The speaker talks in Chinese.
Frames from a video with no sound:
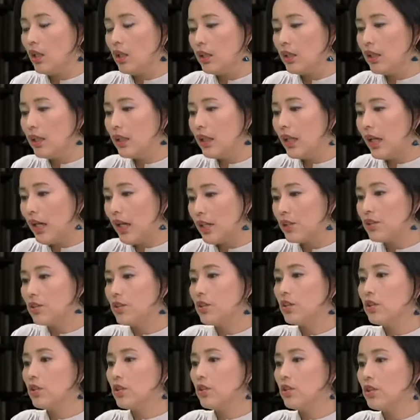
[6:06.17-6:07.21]
应该还
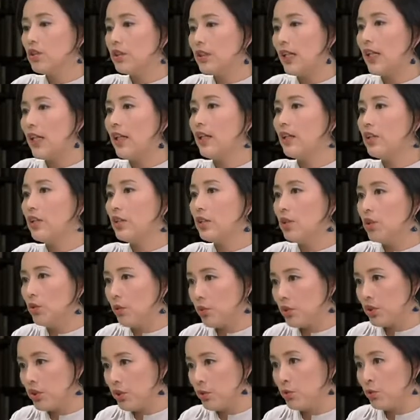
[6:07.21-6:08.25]
是是在
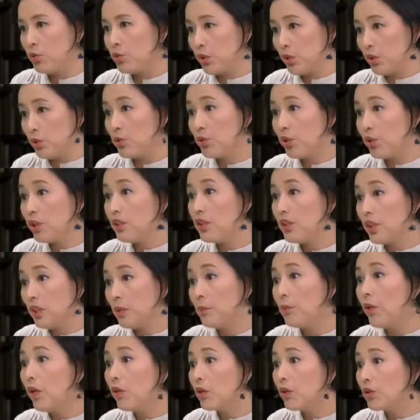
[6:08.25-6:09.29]
有准确
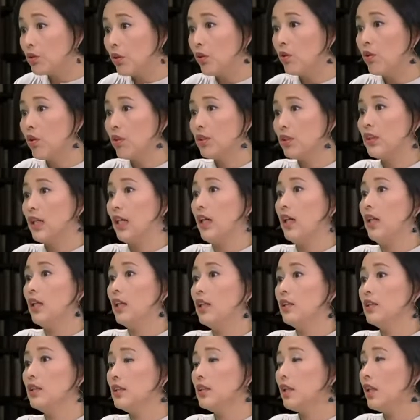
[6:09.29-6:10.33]
情报的状况下。
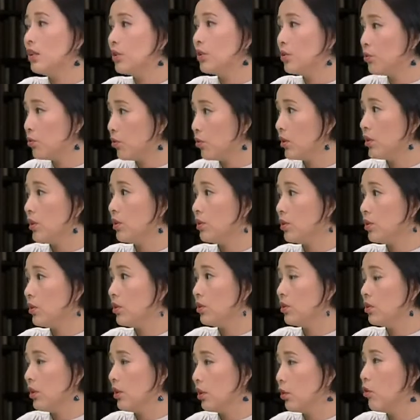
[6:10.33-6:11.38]
这样做的是
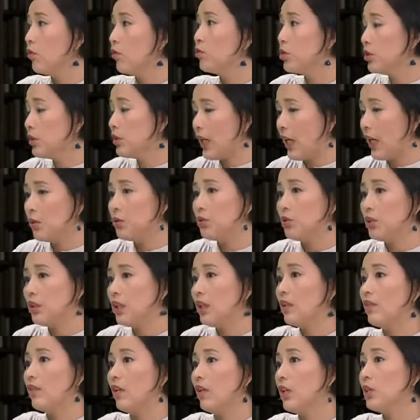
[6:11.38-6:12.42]
能够采取一
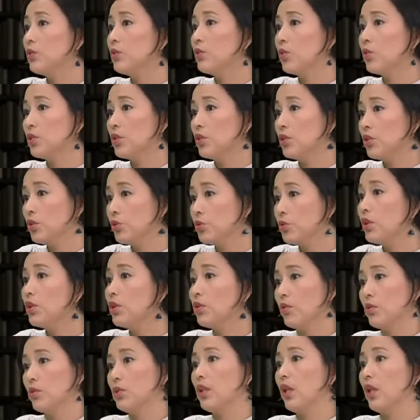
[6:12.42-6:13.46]
定的防范措施，是最
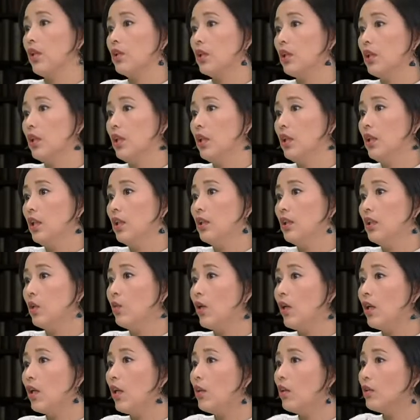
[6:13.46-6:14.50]
有效的。你
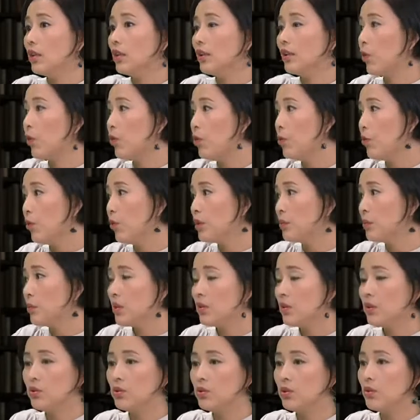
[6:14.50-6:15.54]
光靠你大规模这
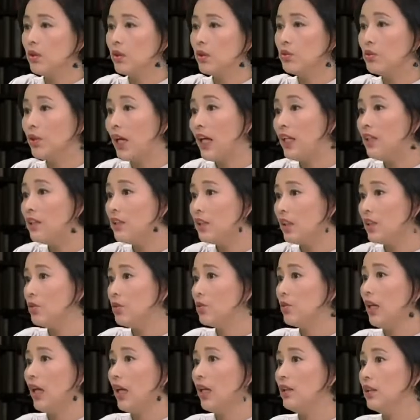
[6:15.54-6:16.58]
么去去安检
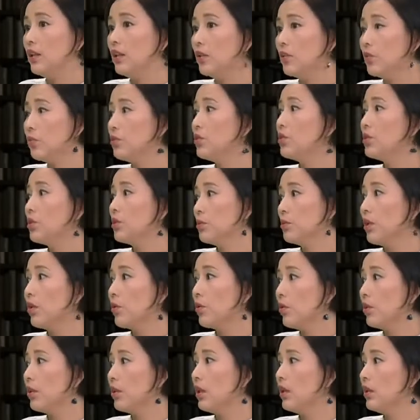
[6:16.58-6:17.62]
去拦人，估计是比
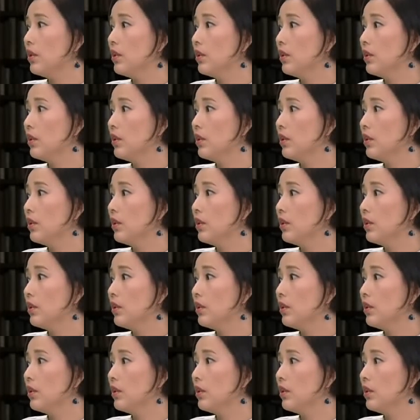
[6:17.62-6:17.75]
较困难。